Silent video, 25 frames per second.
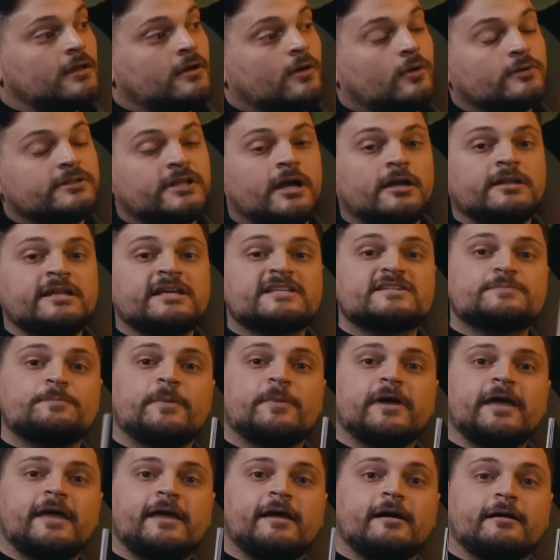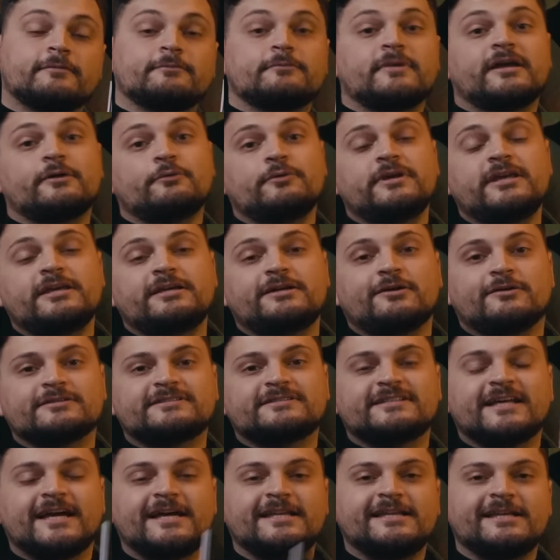On a un expert. Mais oui,
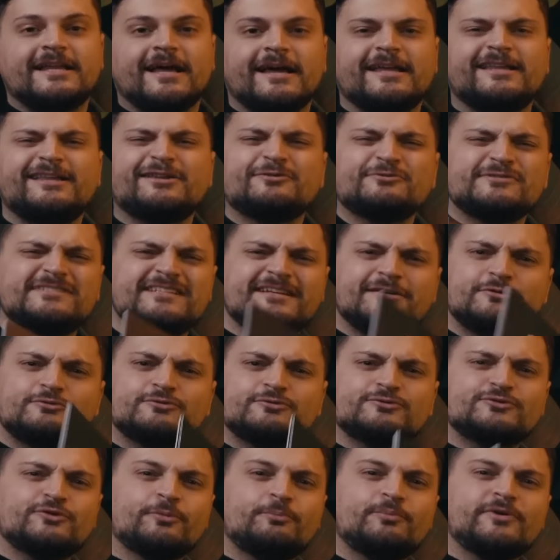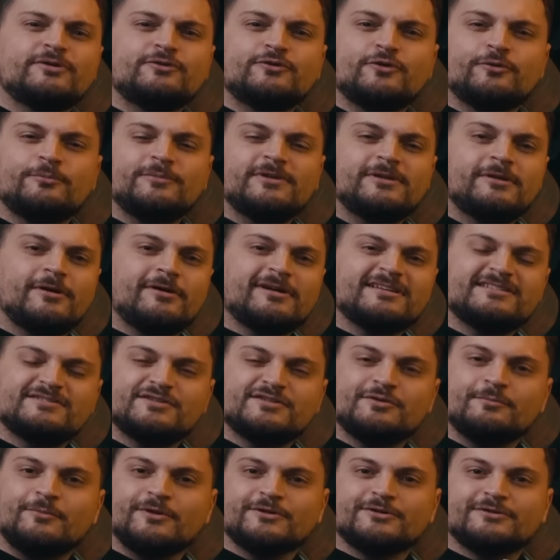Quentin, il est là, il nous écoute depuis une demi-heure. Il se
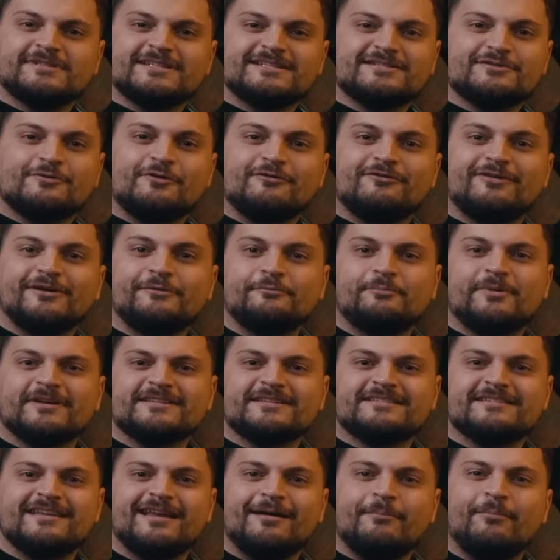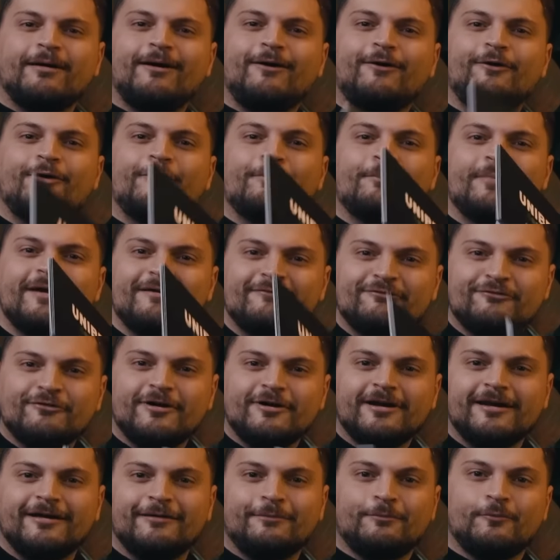demande quand est-ce qu'on va lui passer la parole. Mais
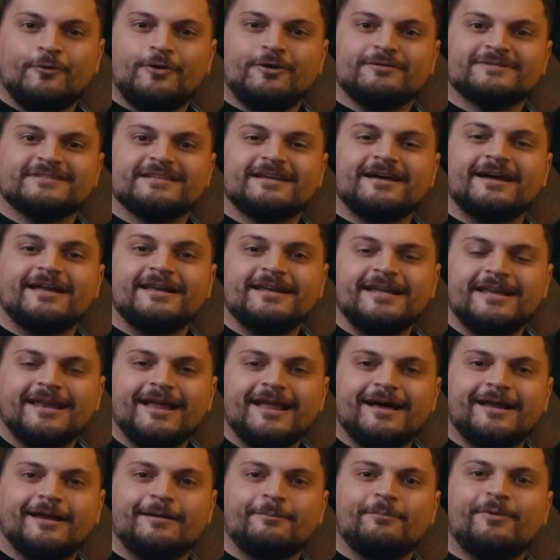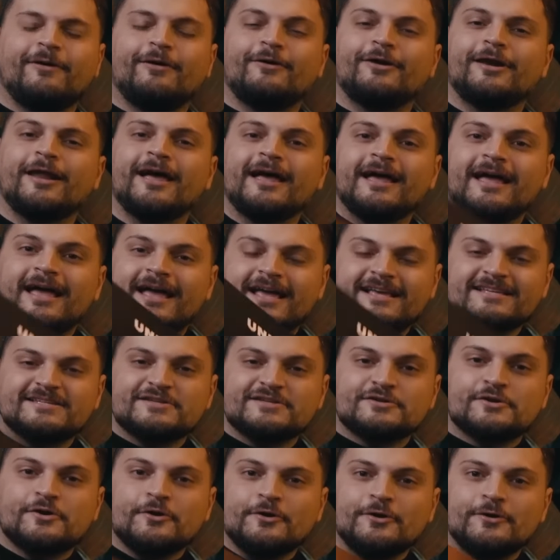voilà, mon Quentin, elle est là, la parole.
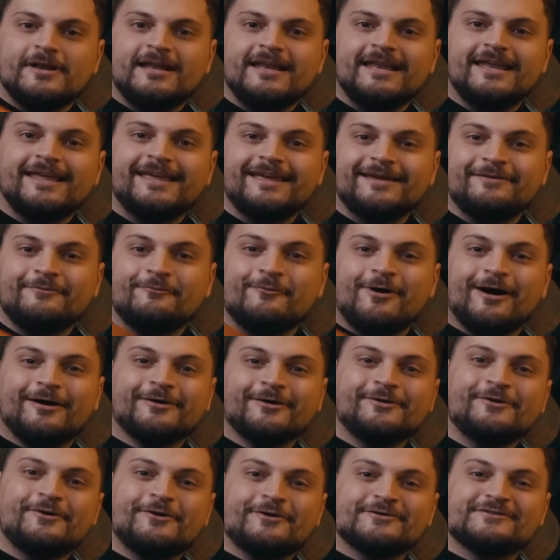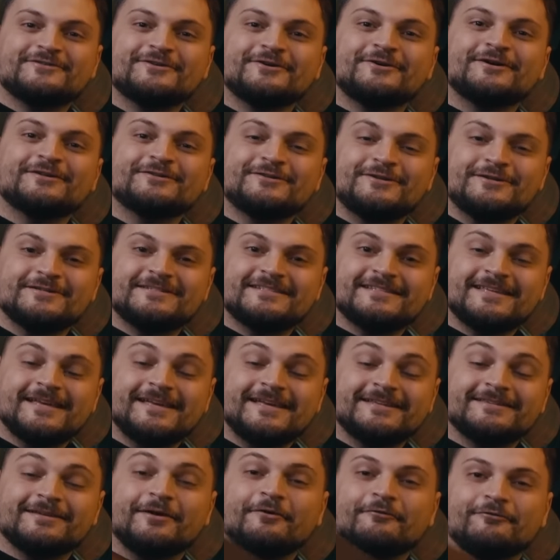Est-ce que les Warriors de
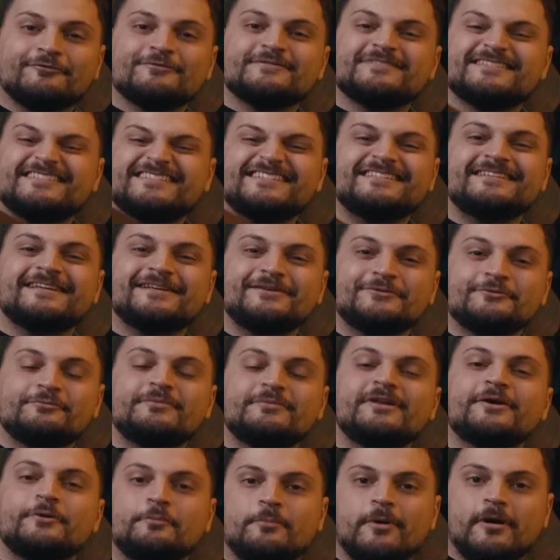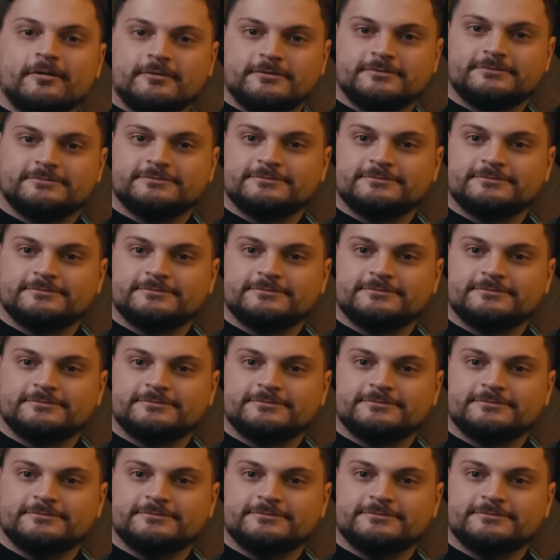Gondelstedt vont signer le doublé ou pas